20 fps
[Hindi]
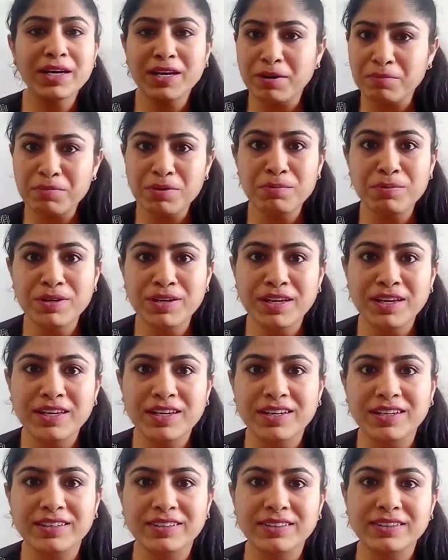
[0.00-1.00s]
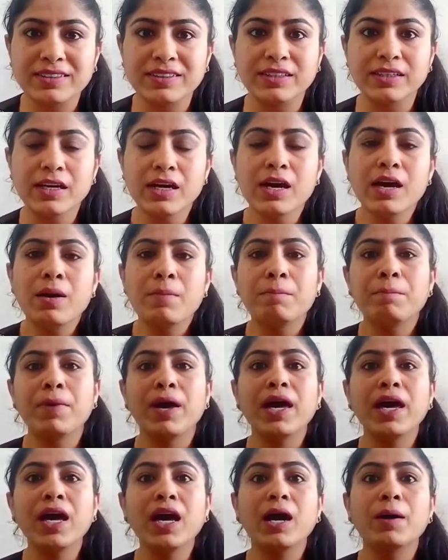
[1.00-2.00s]
मैं कभी भी नहीं करती थी हाँ।
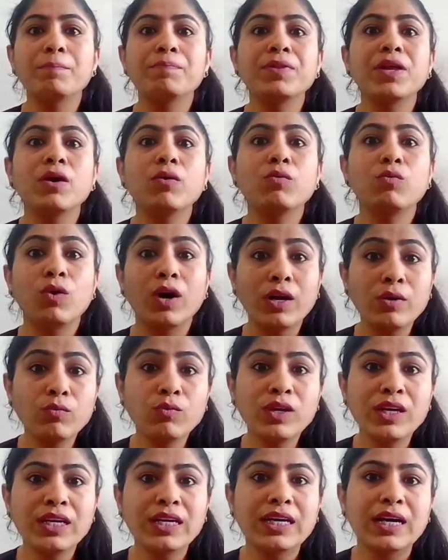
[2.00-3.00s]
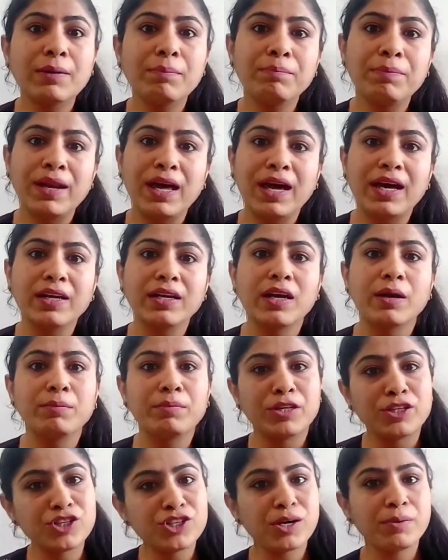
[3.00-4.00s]
मैं अपना वन वीक का प्लान
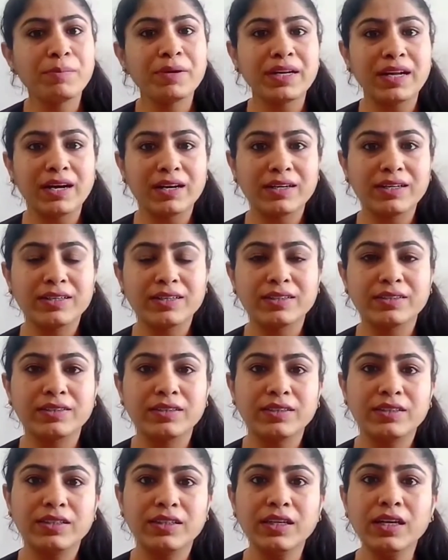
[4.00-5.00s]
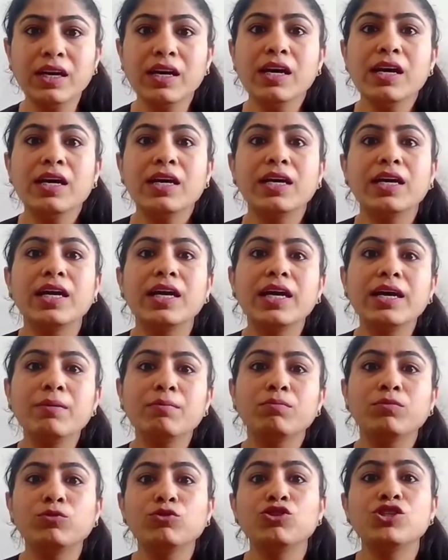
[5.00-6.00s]
हमेशा बना कर रखती थी कि
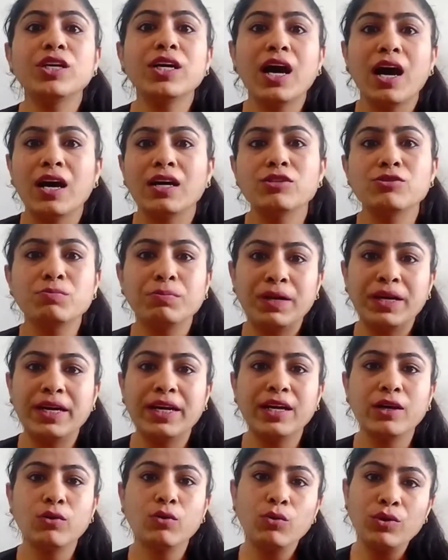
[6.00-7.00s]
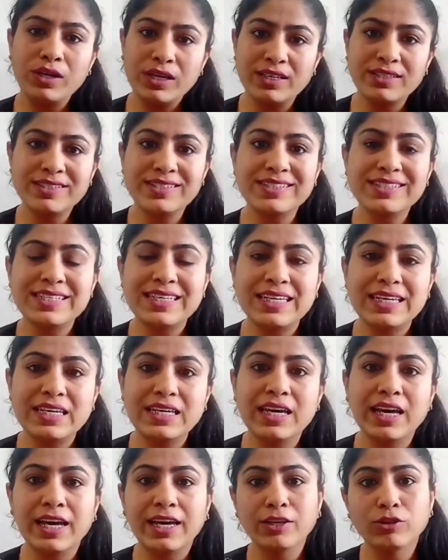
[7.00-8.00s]
मुझे आज मंडे को ये चीज़
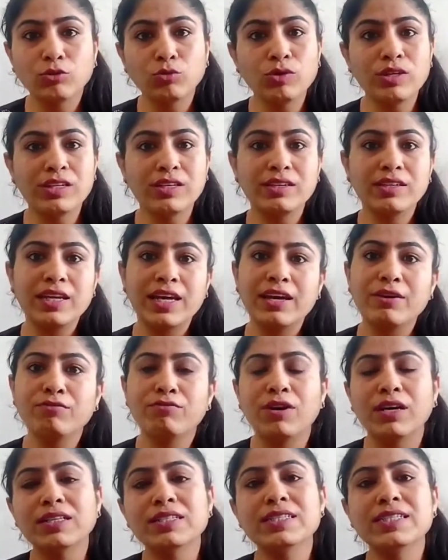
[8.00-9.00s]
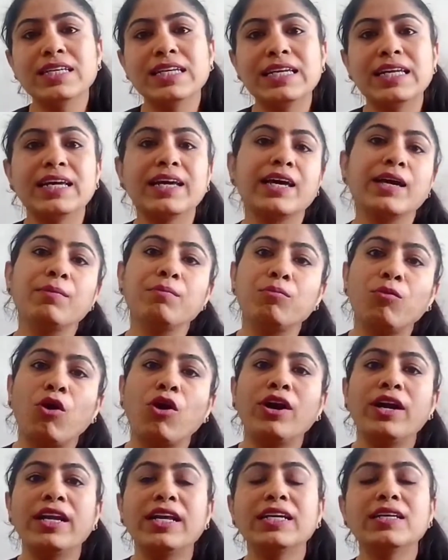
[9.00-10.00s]
लेनी है तो डे वन से लेके
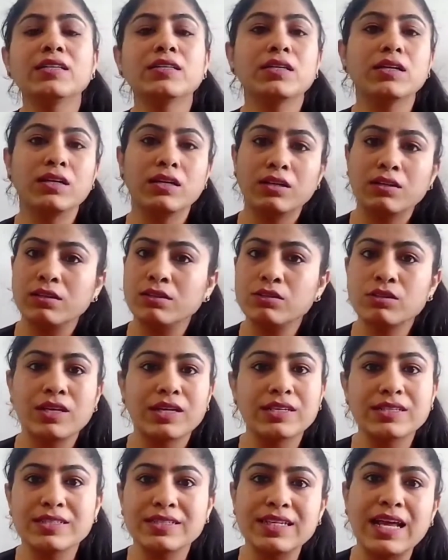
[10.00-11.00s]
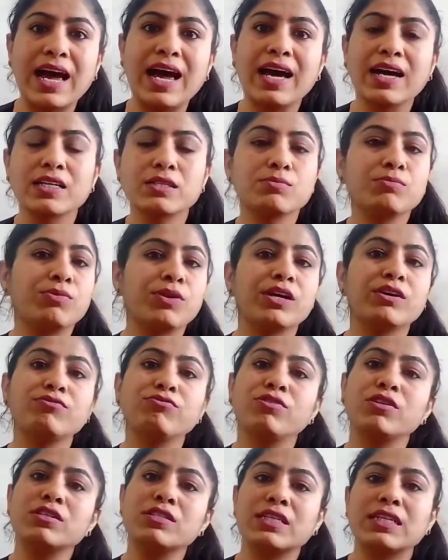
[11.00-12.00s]
मॉर्निंग उसका स्नैक्स
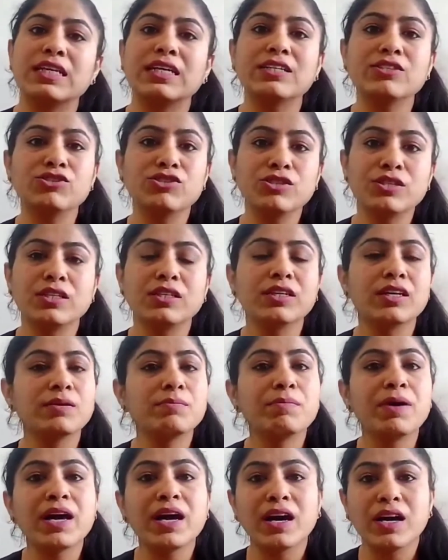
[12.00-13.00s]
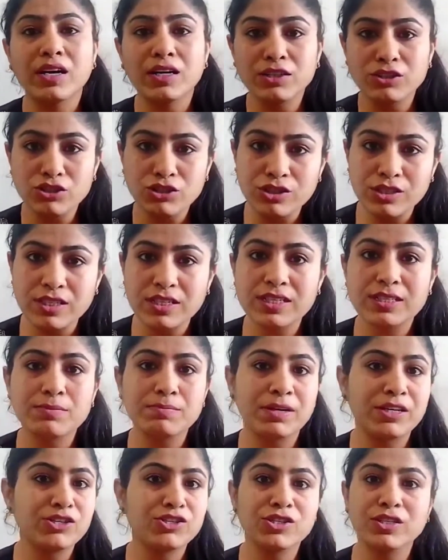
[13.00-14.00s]
ब्रेकफास्ट लंच डिनर में हर चीज़
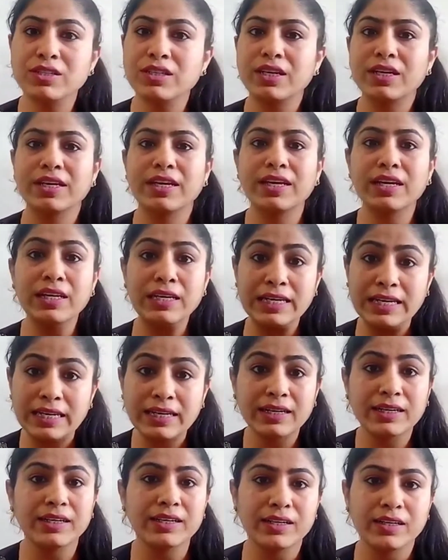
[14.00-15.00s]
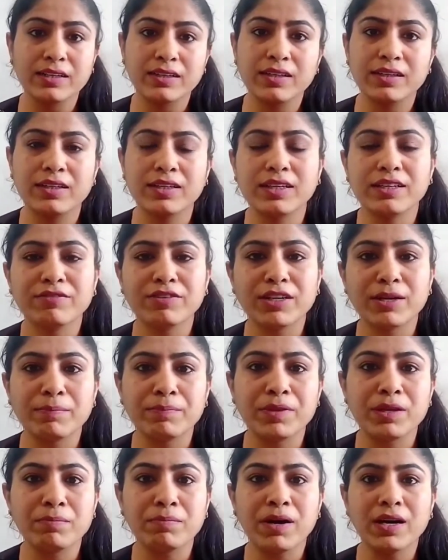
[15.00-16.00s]
मेंशन करके लिख कर रखती थी इवन
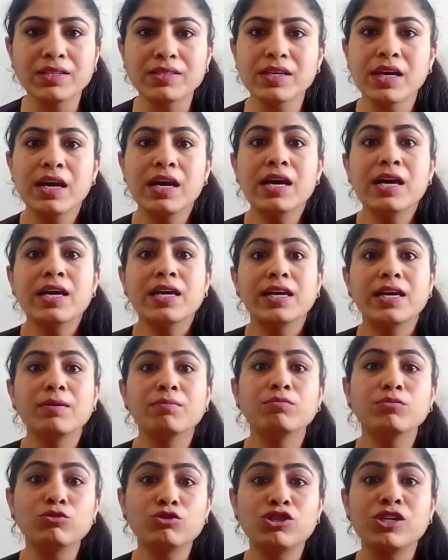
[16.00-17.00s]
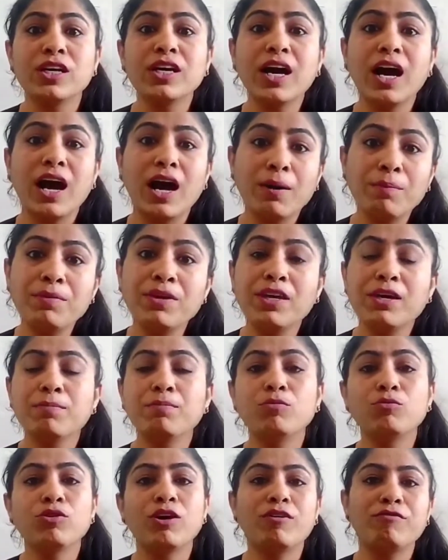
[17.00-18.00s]
अपने पास कि हम्म। मुझे अब ये
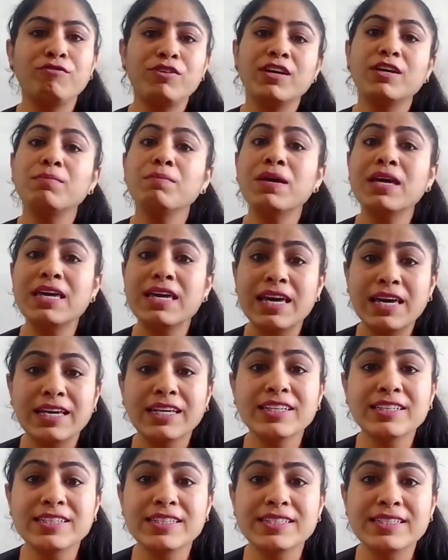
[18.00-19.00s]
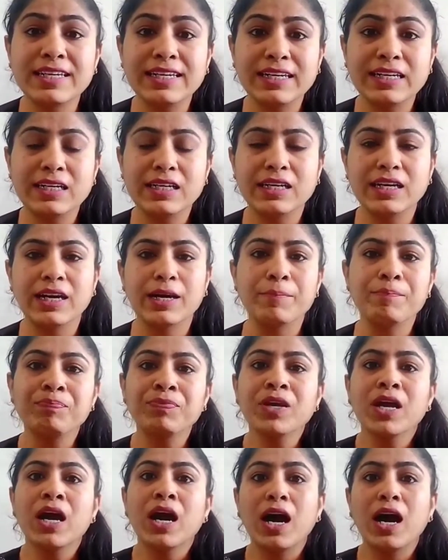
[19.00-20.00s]
पूरा वीक में यही चीज़ें लेनी है
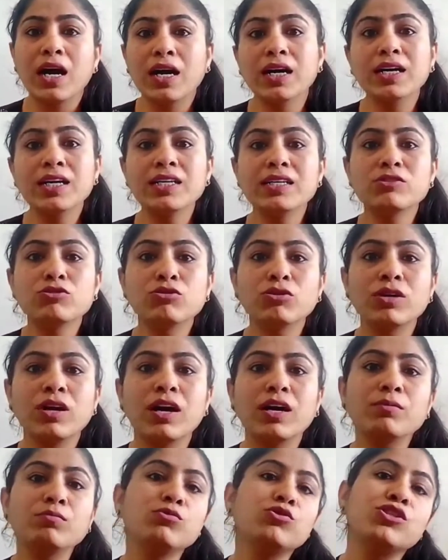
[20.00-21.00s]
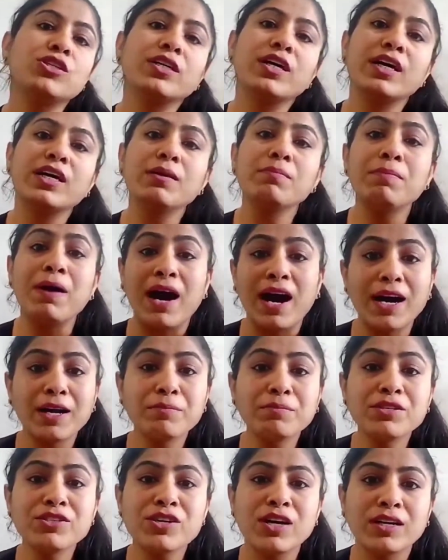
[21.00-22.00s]
अगर इस दौरान मुझे कहीं बाहर
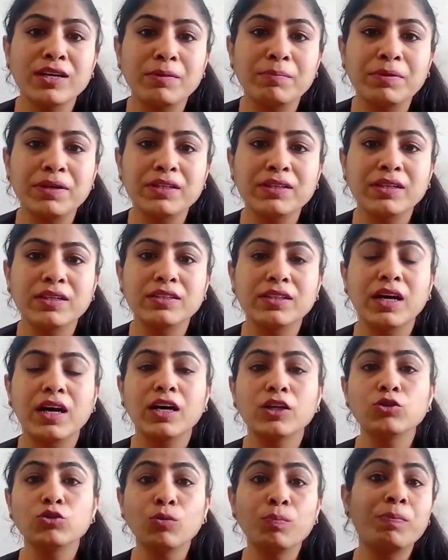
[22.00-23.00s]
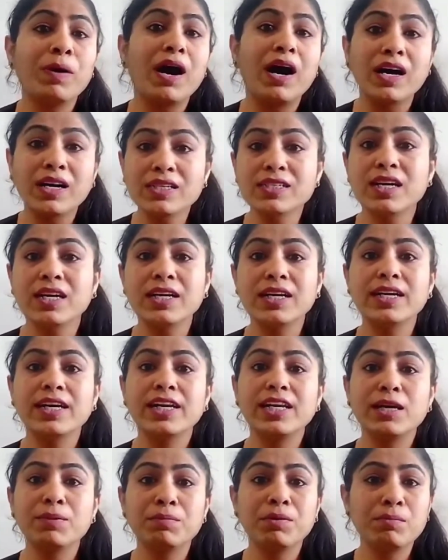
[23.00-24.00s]
भी जाना पड़ता था तो बाहर जाने
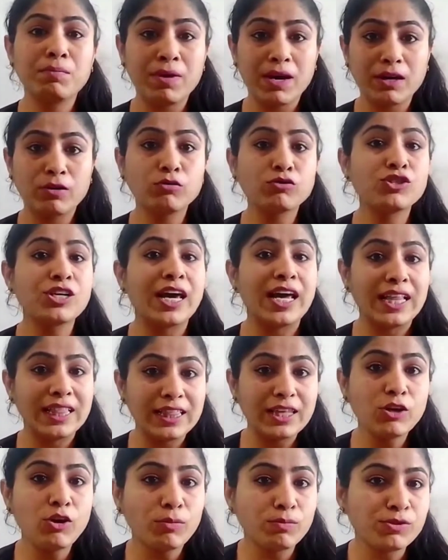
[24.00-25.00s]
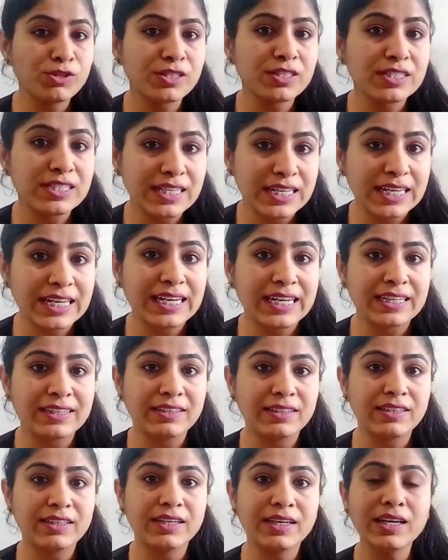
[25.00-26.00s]
के लिए भी मैं कुछ हेल्दी ऑप्शन ही
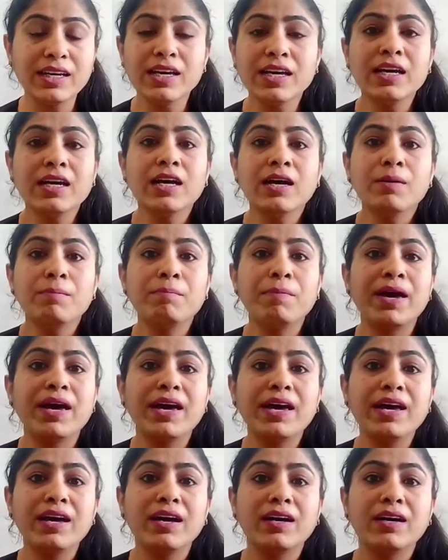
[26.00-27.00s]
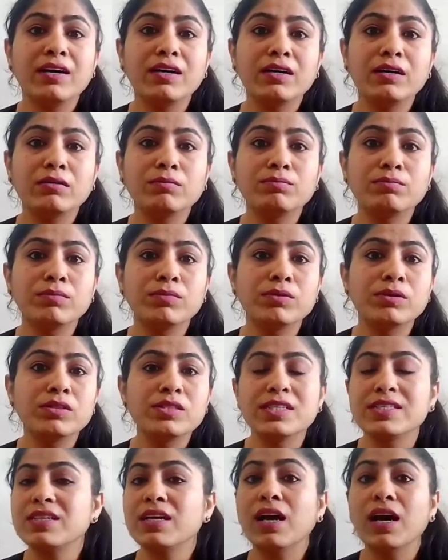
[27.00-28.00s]
लेती थी मैं
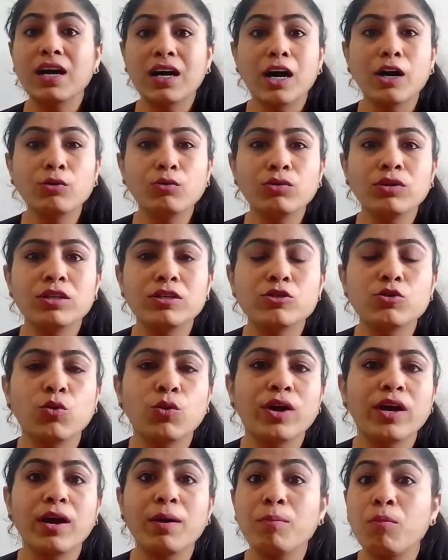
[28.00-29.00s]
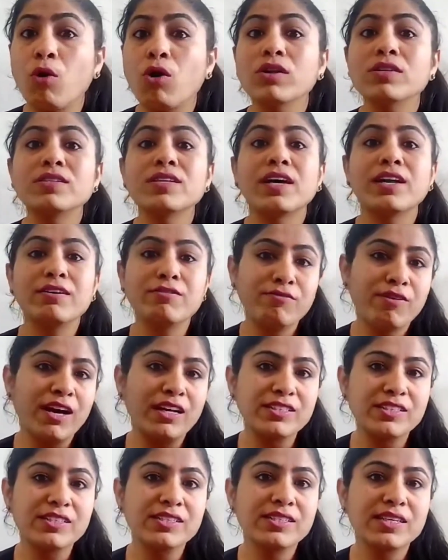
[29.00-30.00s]
जैसे हक्का नूडल्स हो गया बहुत सारी
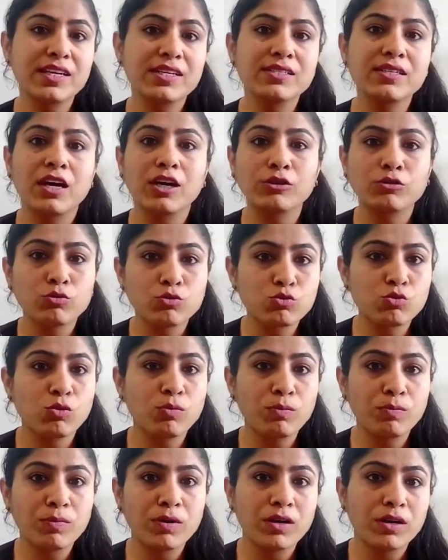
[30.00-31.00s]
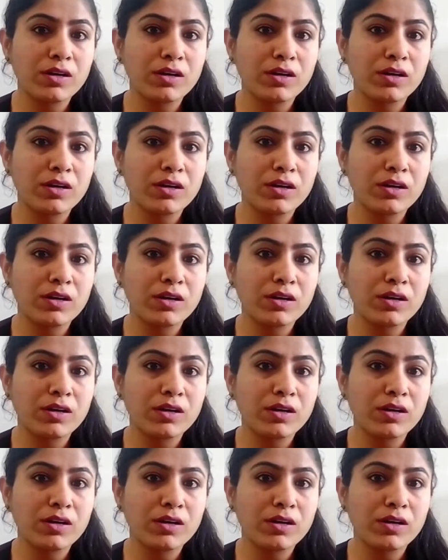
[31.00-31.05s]
वेजेस के साथ उसको